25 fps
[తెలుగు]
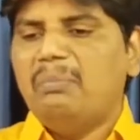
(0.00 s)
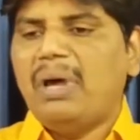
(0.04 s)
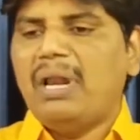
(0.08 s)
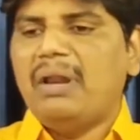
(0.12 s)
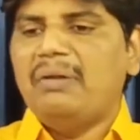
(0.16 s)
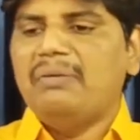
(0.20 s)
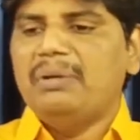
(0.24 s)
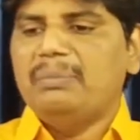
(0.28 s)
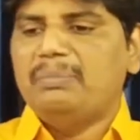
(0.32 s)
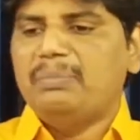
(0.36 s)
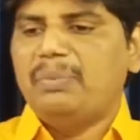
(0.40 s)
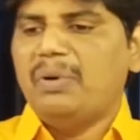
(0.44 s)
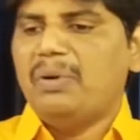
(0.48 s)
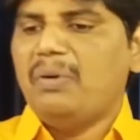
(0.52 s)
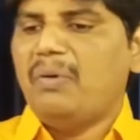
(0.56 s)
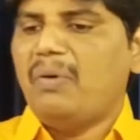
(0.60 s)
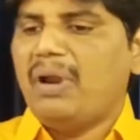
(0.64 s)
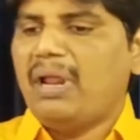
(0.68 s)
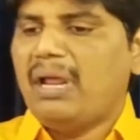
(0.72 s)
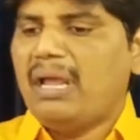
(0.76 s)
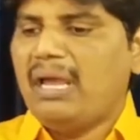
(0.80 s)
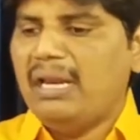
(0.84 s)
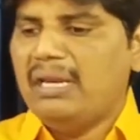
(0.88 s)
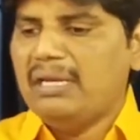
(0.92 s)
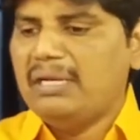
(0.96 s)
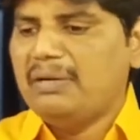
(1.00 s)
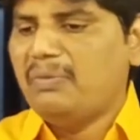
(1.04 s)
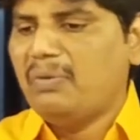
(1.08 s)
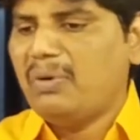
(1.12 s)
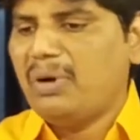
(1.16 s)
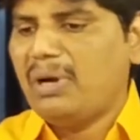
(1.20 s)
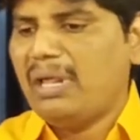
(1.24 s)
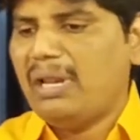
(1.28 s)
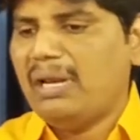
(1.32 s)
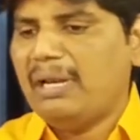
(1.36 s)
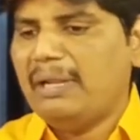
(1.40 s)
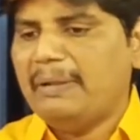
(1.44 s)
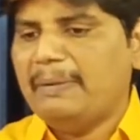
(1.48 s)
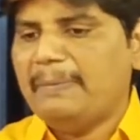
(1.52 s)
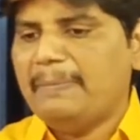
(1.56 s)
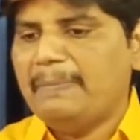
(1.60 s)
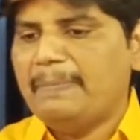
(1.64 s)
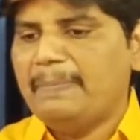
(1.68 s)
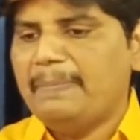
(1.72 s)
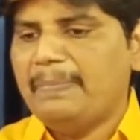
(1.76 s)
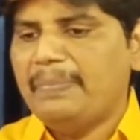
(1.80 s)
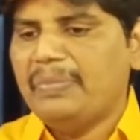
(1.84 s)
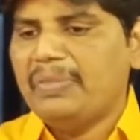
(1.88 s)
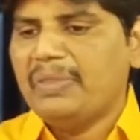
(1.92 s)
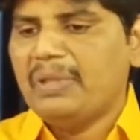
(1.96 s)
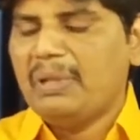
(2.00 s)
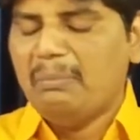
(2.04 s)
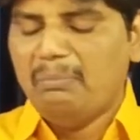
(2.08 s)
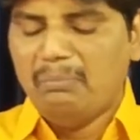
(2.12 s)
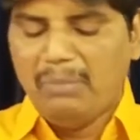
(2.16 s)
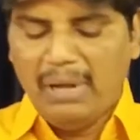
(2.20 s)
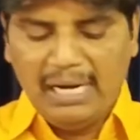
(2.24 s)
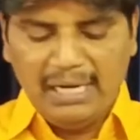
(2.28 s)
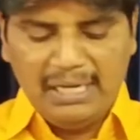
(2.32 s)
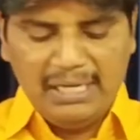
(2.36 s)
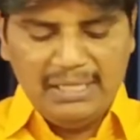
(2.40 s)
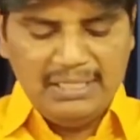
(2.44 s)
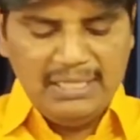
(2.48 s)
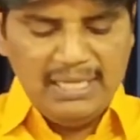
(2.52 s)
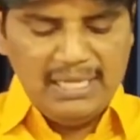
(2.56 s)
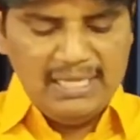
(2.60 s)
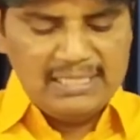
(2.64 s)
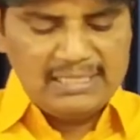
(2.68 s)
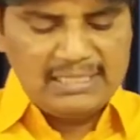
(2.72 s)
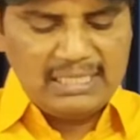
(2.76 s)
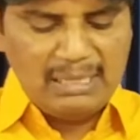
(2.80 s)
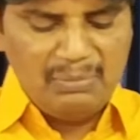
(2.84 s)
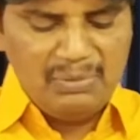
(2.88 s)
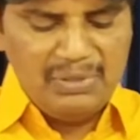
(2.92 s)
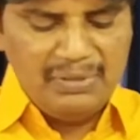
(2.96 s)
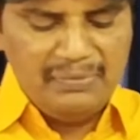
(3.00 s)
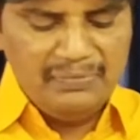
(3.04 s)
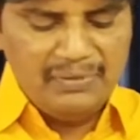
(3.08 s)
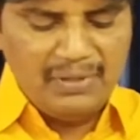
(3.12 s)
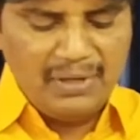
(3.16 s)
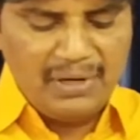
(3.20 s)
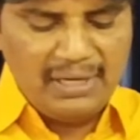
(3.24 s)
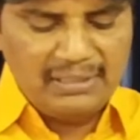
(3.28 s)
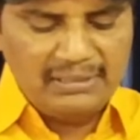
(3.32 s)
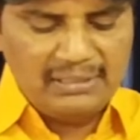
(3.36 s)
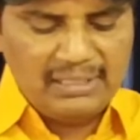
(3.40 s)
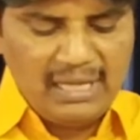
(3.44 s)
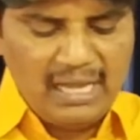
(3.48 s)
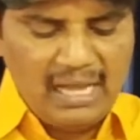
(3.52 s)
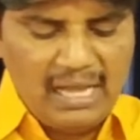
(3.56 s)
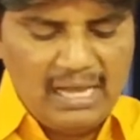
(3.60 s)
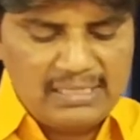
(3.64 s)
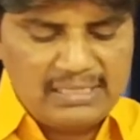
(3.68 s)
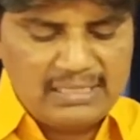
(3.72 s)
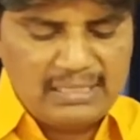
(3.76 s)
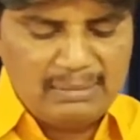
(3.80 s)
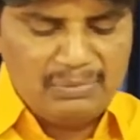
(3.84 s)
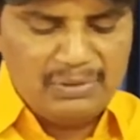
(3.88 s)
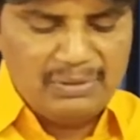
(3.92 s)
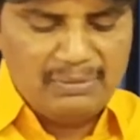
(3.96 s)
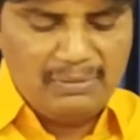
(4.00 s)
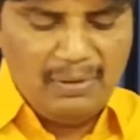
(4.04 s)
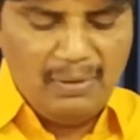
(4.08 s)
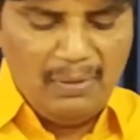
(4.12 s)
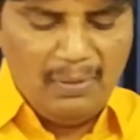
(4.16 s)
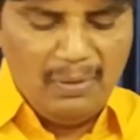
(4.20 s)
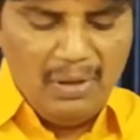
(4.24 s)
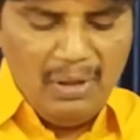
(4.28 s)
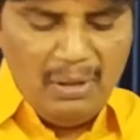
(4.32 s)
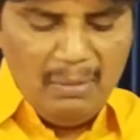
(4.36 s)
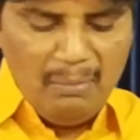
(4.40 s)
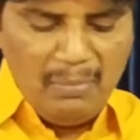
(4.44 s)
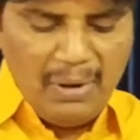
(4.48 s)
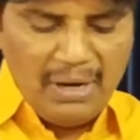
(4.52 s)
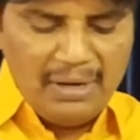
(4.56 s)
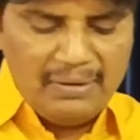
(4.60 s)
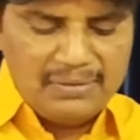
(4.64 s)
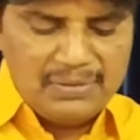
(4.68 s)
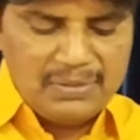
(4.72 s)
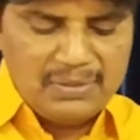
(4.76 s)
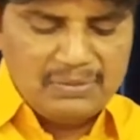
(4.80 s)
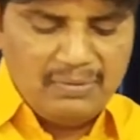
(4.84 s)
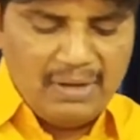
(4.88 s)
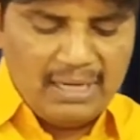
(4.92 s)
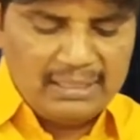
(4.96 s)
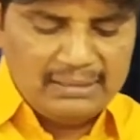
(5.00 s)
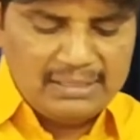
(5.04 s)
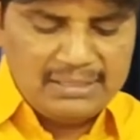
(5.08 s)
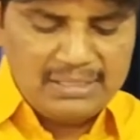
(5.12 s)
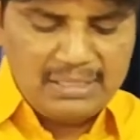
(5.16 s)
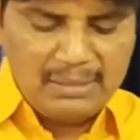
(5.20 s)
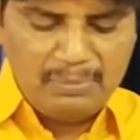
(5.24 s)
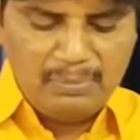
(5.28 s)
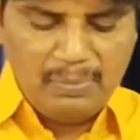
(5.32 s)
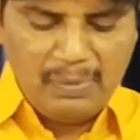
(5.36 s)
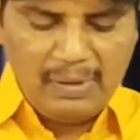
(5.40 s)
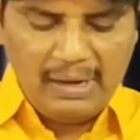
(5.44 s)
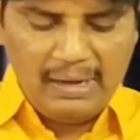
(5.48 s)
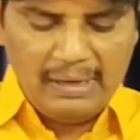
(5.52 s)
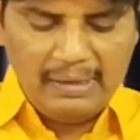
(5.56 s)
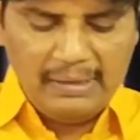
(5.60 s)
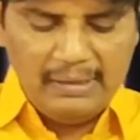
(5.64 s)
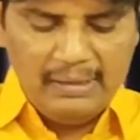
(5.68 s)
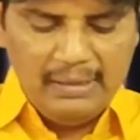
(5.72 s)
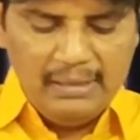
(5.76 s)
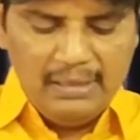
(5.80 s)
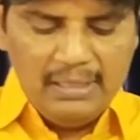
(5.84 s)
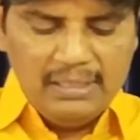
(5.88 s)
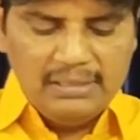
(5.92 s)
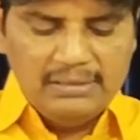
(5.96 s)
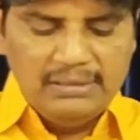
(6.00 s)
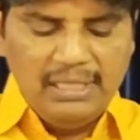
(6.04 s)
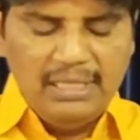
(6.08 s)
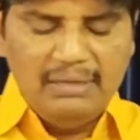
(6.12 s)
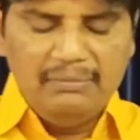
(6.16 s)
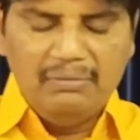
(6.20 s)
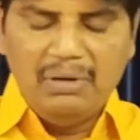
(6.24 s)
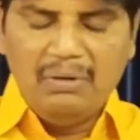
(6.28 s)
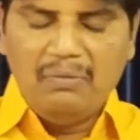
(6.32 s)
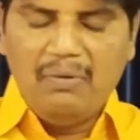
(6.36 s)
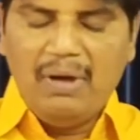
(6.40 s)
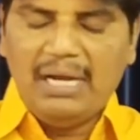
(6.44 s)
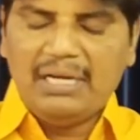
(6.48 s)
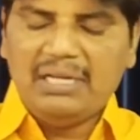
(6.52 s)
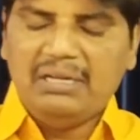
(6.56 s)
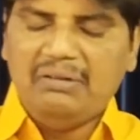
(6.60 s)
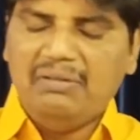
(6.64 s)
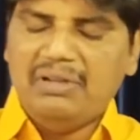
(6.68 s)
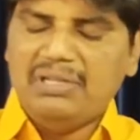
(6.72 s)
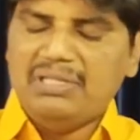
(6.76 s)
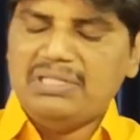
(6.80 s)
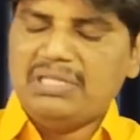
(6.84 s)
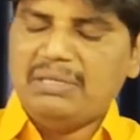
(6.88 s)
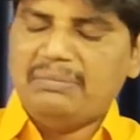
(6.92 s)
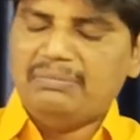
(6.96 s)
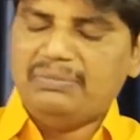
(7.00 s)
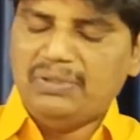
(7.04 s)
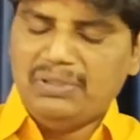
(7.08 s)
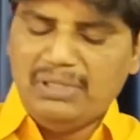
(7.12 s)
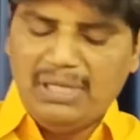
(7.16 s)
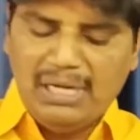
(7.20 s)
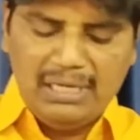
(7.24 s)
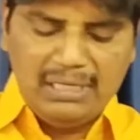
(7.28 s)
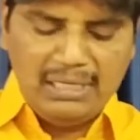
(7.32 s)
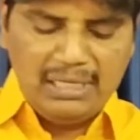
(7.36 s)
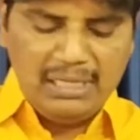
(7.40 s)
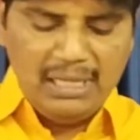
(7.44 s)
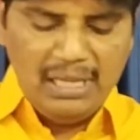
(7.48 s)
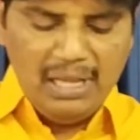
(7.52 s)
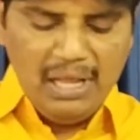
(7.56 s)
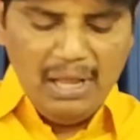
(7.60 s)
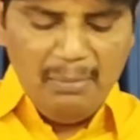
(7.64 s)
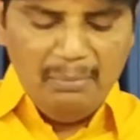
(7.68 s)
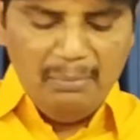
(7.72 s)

మనం ఎప్పుడు కూడా కలిగి ఉండాలి మనకి ఏ సమయం దొరికితే ఆ సమయంలో మనం సువార్త చెప్పాలి దేవుని వాక్యం ఏం చెప్తుందంటే